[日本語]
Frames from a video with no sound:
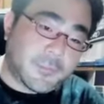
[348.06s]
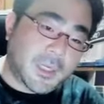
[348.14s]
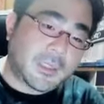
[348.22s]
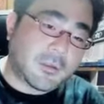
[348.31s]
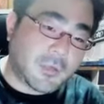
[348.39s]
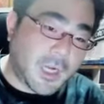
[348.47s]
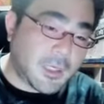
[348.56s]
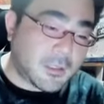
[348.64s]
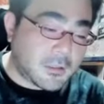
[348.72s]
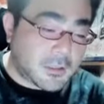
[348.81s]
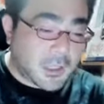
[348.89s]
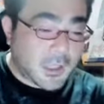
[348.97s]

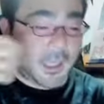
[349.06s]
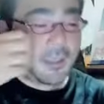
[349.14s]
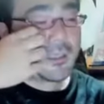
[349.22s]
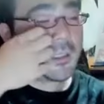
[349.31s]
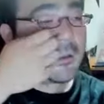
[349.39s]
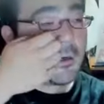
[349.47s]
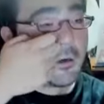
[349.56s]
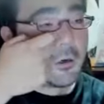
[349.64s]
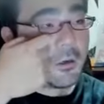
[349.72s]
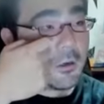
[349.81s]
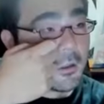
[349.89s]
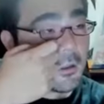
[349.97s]
トライク疲れるけ
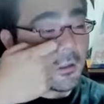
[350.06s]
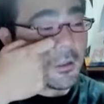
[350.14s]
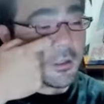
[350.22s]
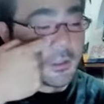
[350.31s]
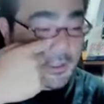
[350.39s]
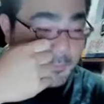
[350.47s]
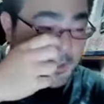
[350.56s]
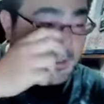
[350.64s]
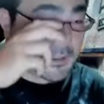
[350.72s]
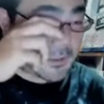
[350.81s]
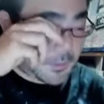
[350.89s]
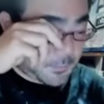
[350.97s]
ど、行きま
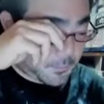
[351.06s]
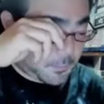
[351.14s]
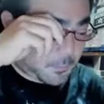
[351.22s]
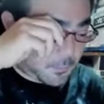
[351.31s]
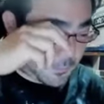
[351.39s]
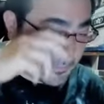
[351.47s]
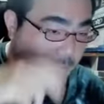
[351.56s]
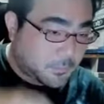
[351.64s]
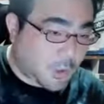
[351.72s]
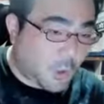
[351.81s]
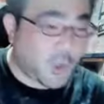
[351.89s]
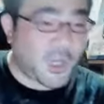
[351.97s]
す。
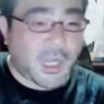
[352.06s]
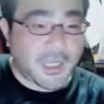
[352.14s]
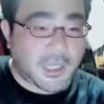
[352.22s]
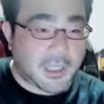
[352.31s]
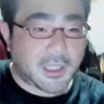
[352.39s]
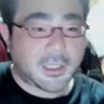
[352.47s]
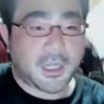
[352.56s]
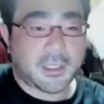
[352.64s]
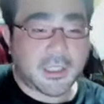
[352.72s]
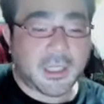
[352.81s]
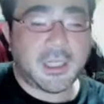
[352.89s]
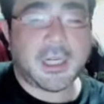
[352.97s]
コロナにな、だって
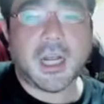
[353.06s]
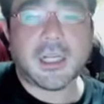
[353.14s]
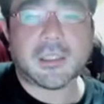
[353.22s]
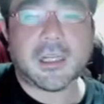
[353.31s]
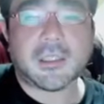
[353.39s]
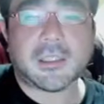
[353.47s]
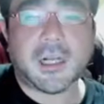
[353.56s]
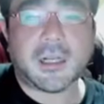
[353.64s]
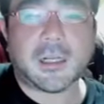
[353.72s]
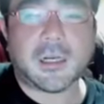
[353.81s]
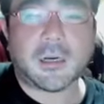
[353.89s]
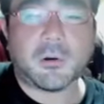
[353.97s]
新幹線
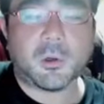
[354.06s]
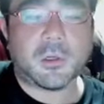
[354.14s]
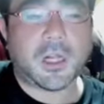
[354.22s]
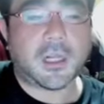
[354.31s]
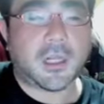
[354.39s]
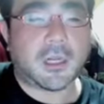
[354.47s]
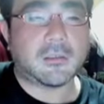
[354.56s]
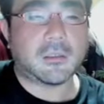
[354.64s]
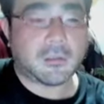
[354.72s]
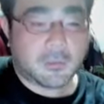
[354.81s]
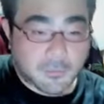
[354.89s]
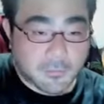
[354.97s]
使ったらコロナになるでしょ。